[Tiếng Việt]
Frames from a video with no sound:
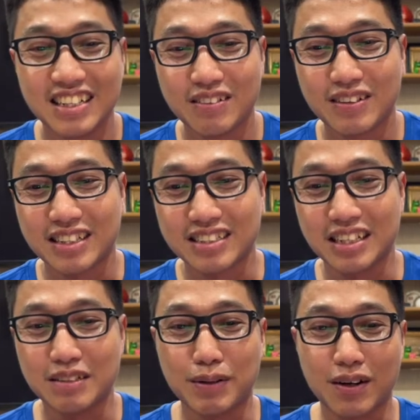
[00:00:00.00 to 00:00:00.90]
Và thực
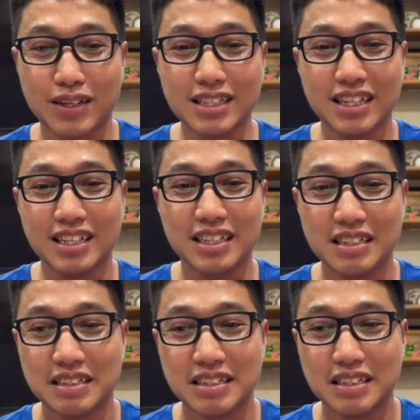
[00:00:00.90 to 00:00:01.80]
sự mà nói thì
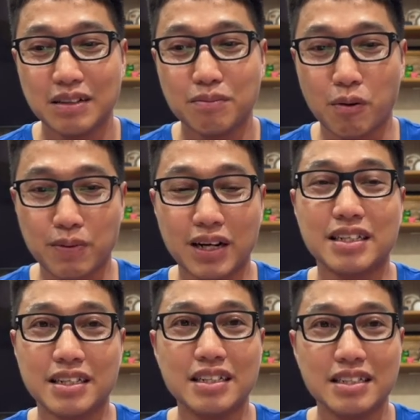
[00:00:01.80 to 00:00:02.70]
một lần
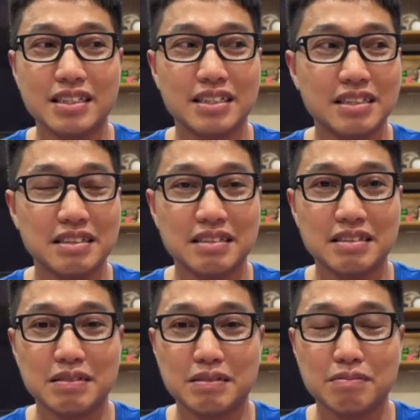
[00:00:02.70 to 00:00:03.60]
nữa
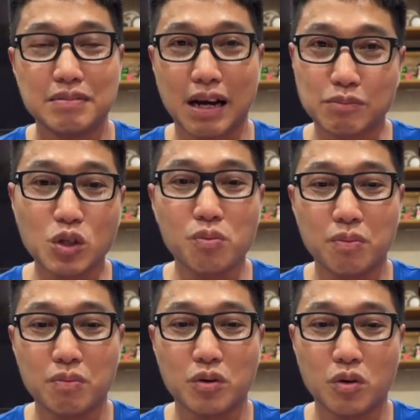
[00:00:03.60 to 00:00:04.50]
cảm xúc
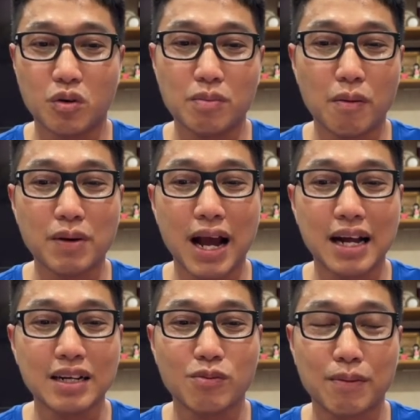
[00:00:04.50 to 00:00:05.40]
của bóng đá
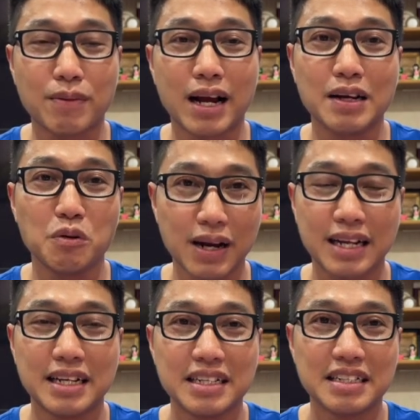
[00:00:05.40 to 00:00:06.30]
Đông Nam Á lúc này
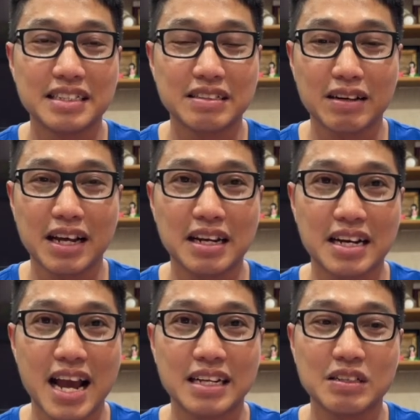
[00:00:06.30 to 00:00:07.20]
có lẽ là
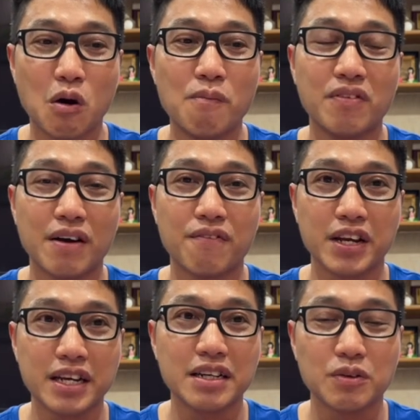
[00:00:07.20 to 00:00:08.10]
đang dồn về
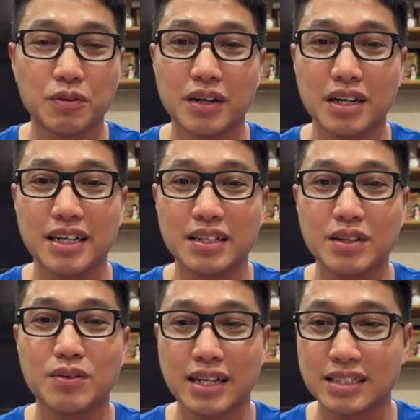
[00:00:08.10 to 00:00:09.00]
phía của
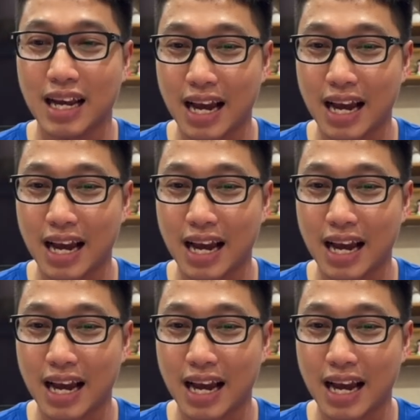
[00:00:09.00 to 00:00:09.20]
Indonesia.